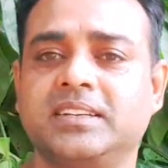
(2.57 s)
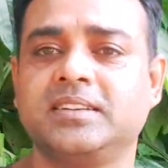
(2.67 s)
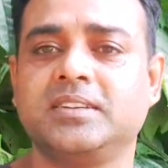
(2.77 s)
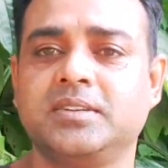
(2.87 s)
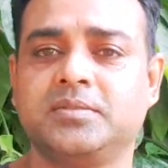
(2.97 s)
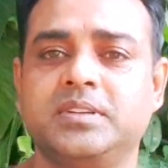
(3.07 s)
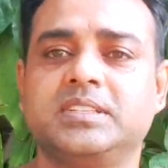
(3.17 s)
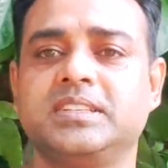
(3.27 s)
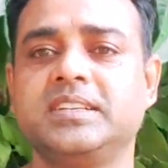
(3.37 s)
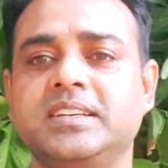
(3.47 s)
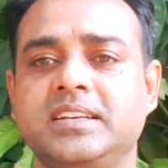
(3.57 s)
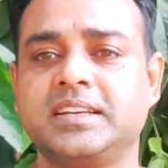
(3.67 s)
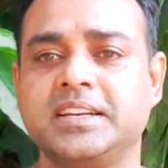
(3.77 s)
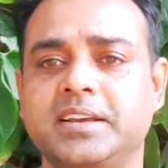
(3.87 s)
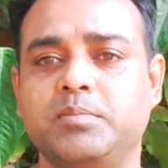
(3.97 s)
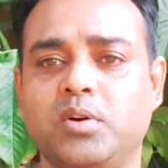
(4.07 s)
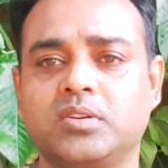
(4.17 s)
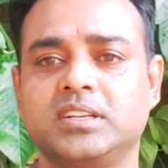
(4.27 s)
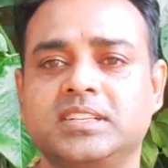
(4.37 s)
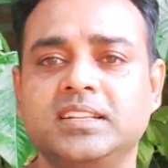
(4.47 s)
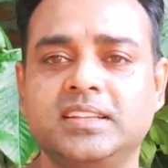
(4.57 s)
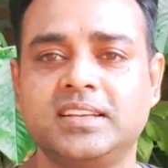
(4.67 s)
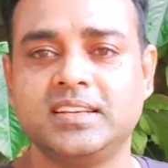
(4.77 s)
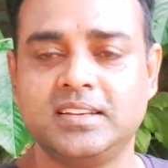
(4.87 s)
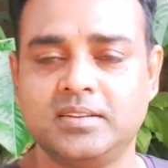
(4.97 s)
फिर से एक नए ब्लॉग के साथ